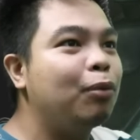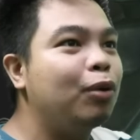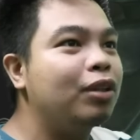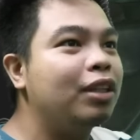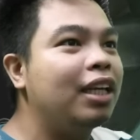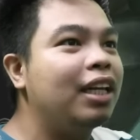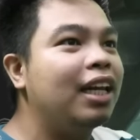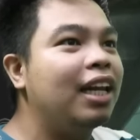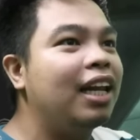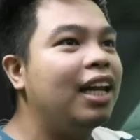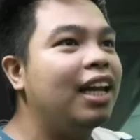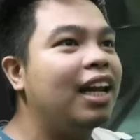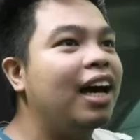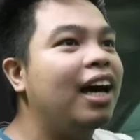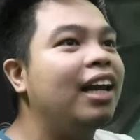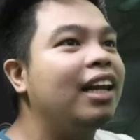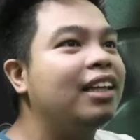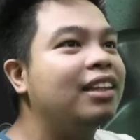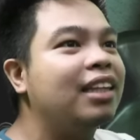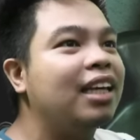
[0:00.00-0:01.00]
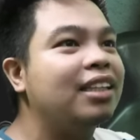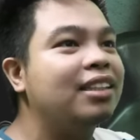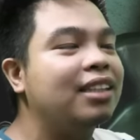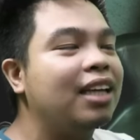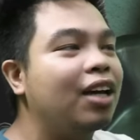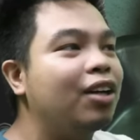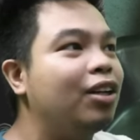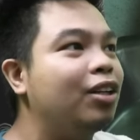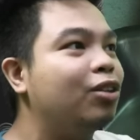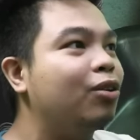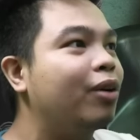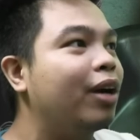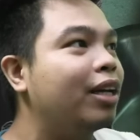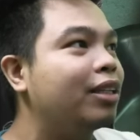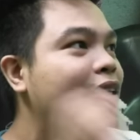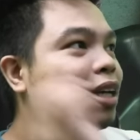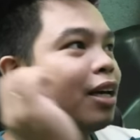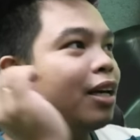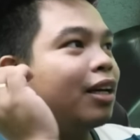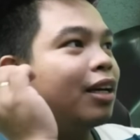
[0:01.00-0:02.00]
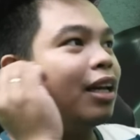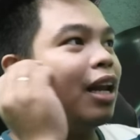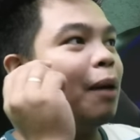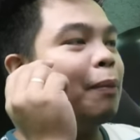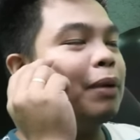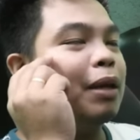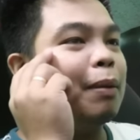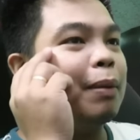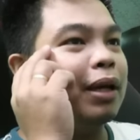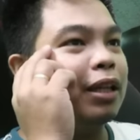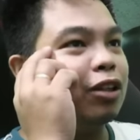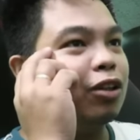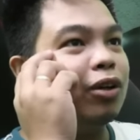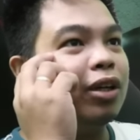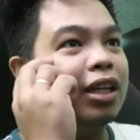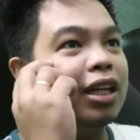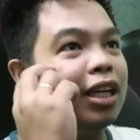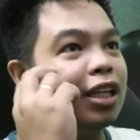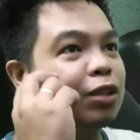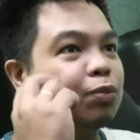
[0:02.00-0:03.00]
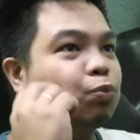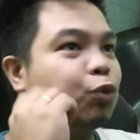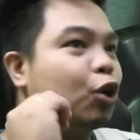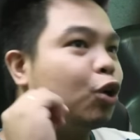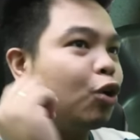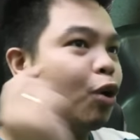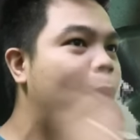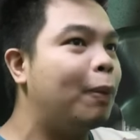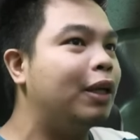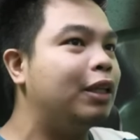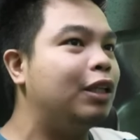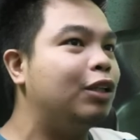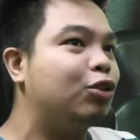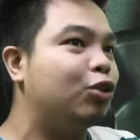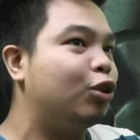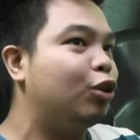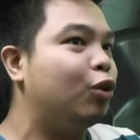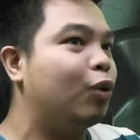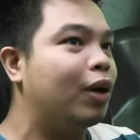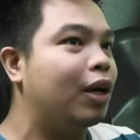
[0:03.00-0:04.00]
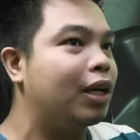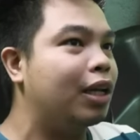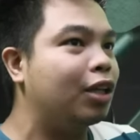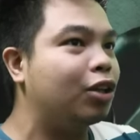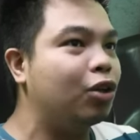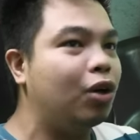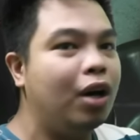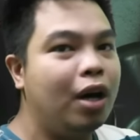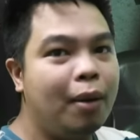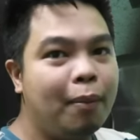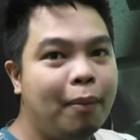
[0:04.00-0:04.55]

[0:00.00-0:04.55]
Buti na lang nakaligtas tayo dito guys. Grabe naman to, ine-explore ko pa dito yung lugar na ito.